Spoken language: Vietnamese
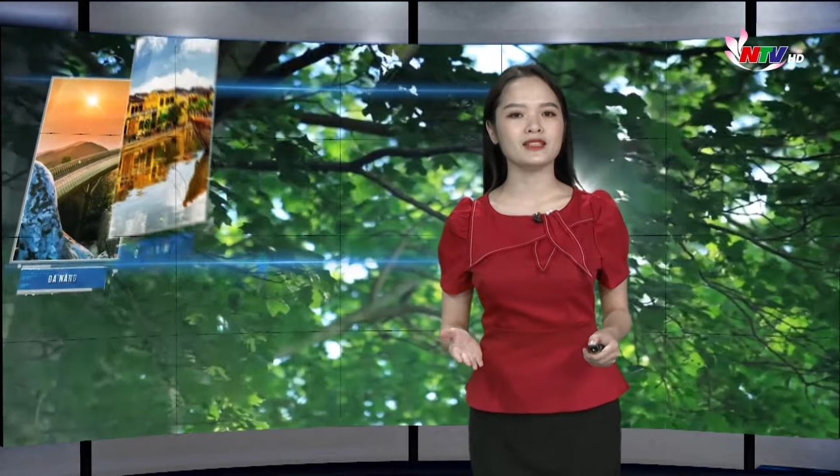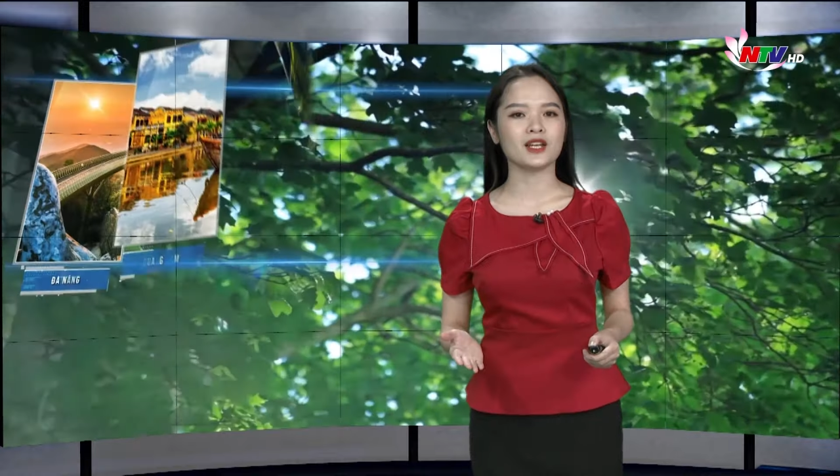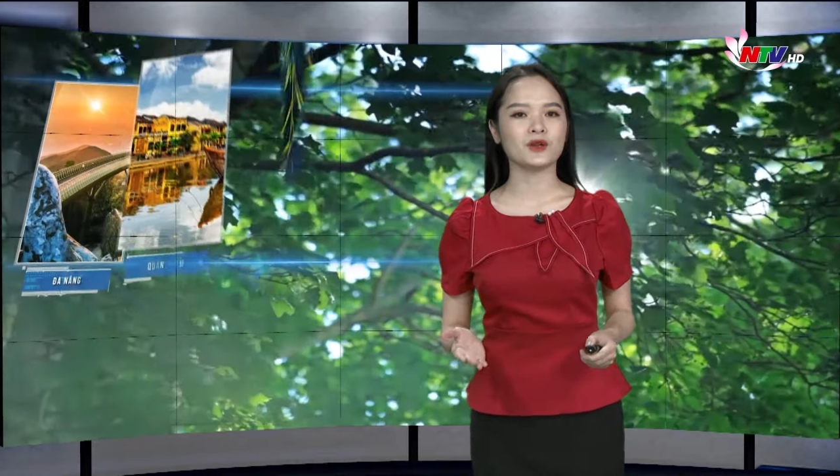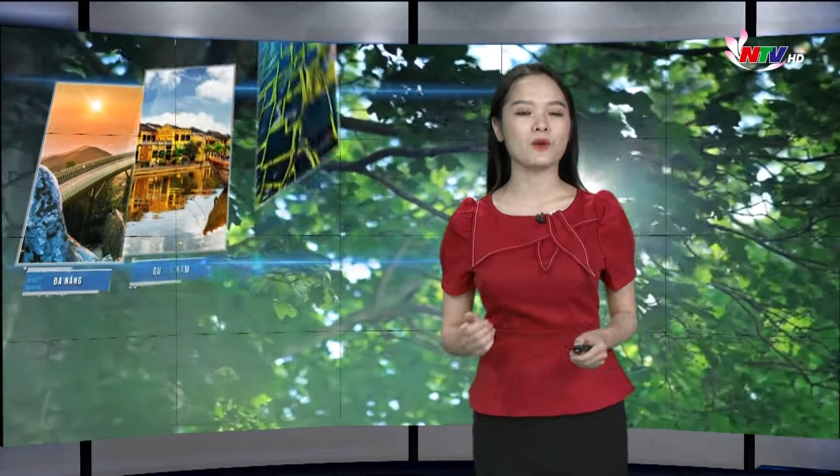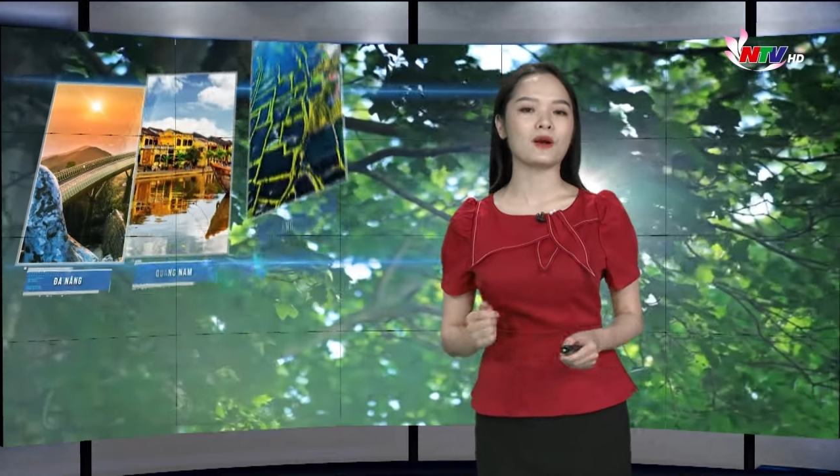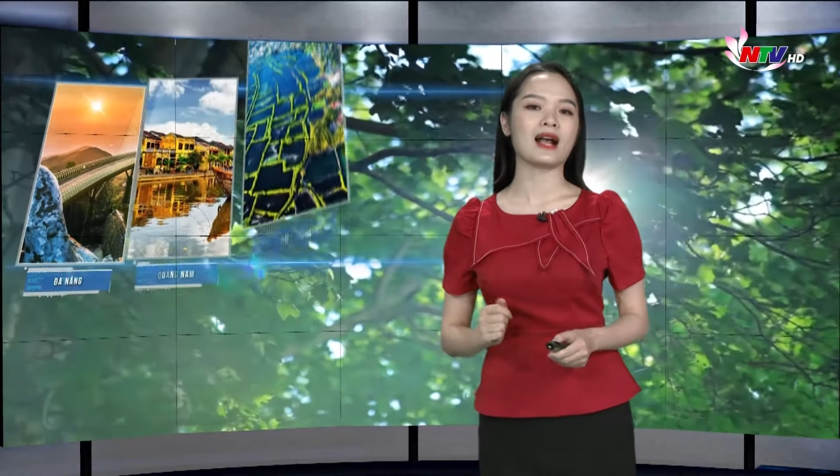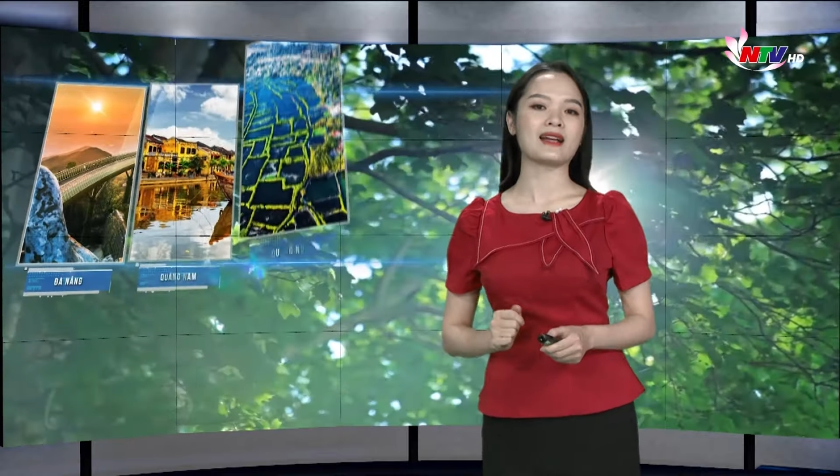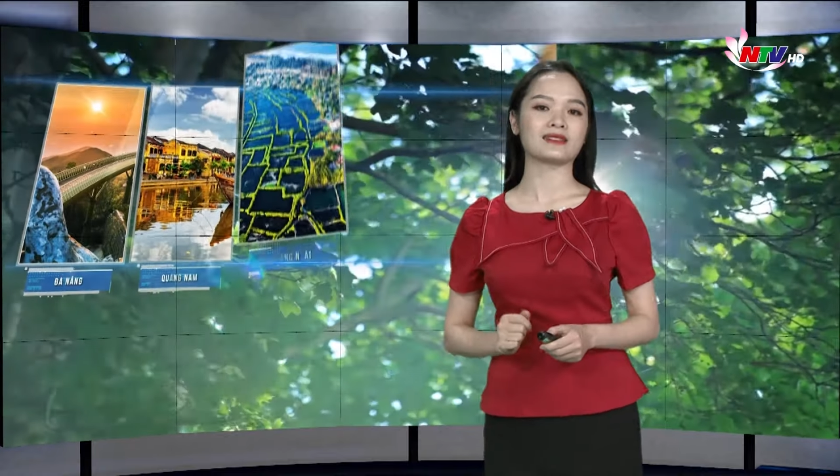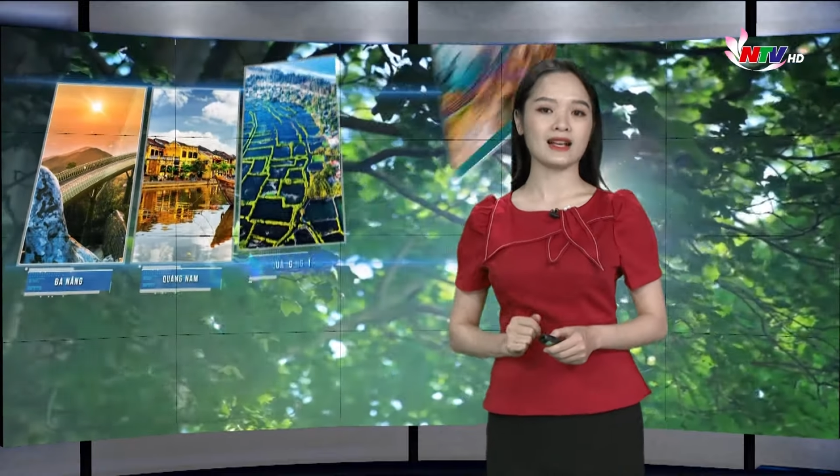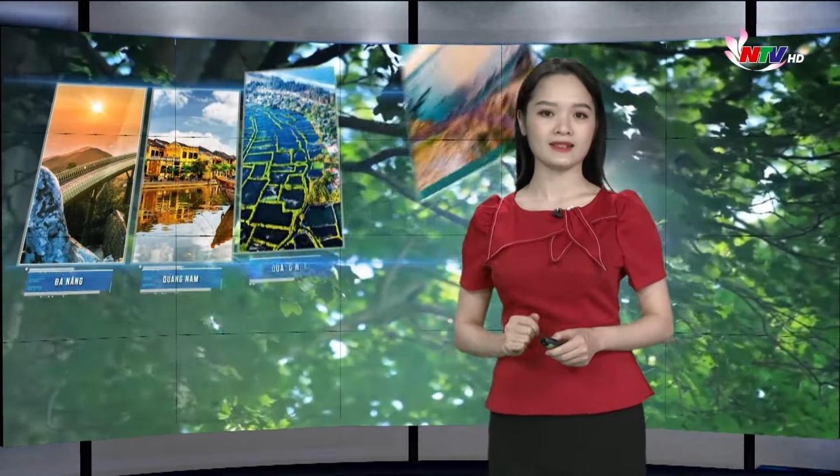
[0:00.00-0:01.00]
nhiệt độ
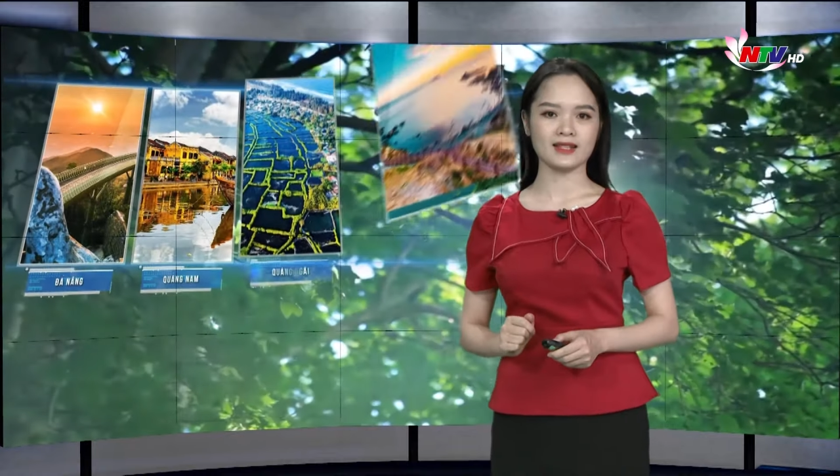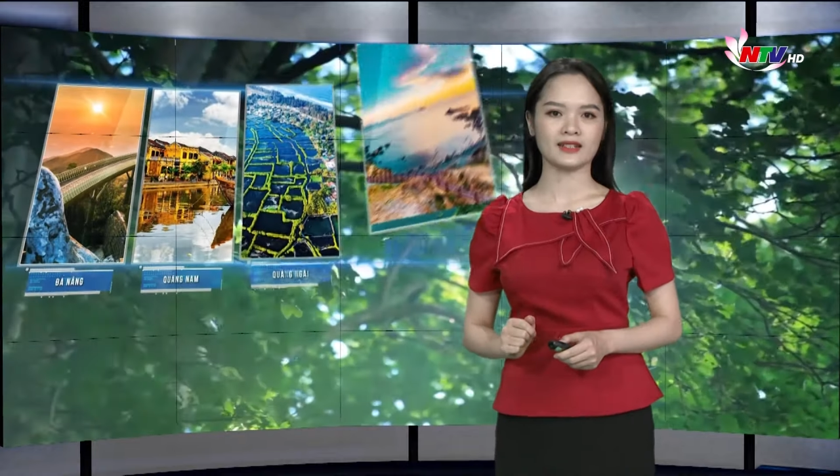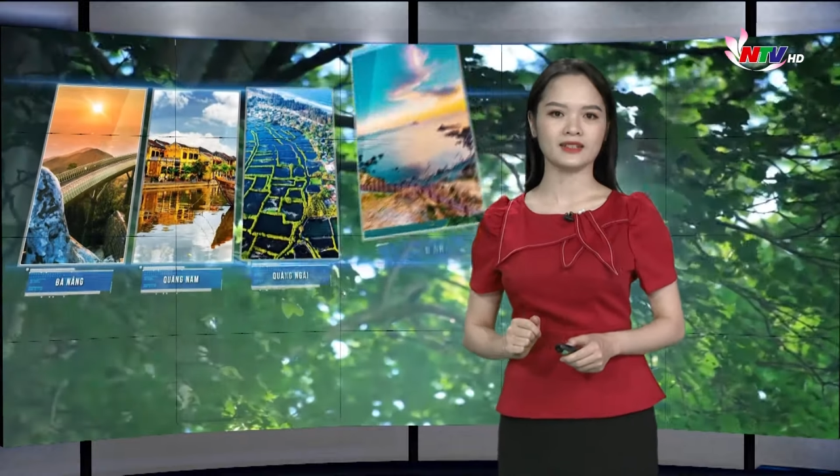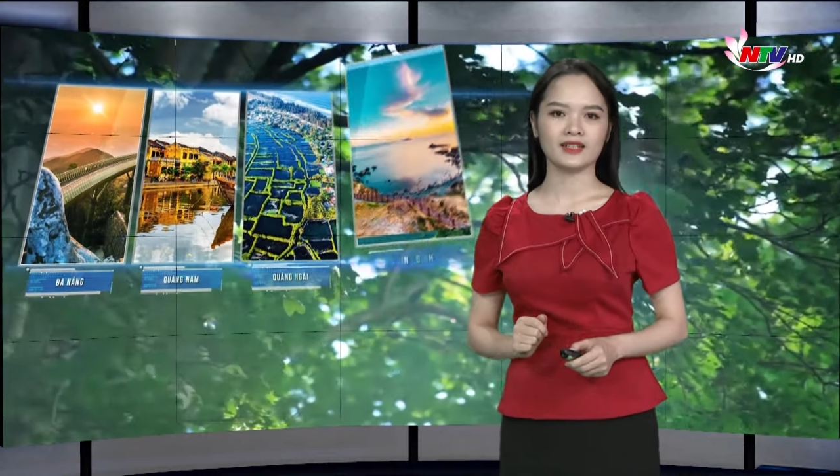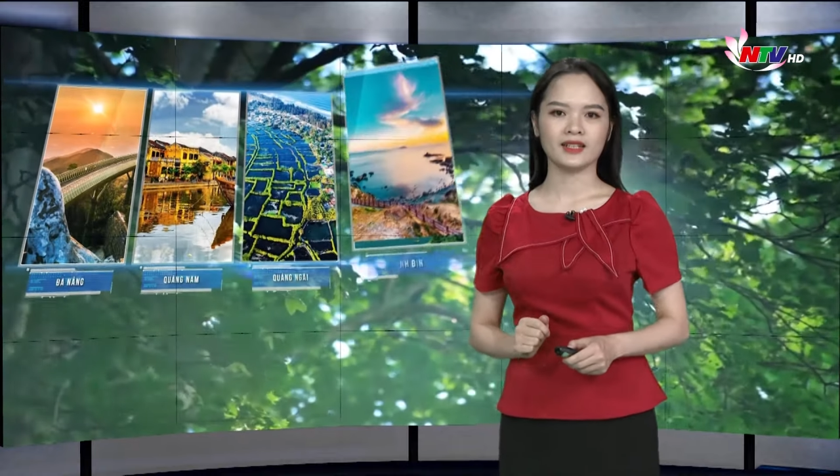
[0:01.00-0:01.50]
càng tăng dần,